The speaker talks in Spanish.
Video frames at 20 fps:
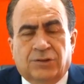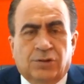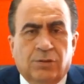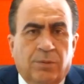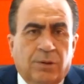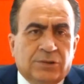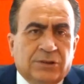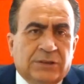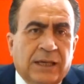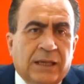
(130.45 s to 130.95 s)
su
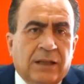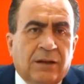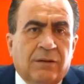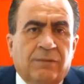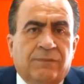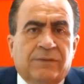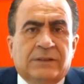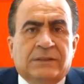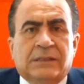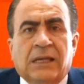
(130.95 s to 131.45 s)
vocero
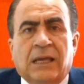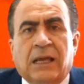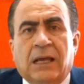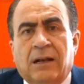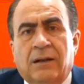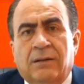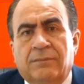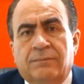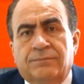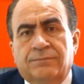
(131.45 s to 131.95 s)

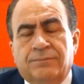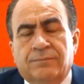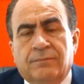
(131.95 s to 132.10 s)
oficial,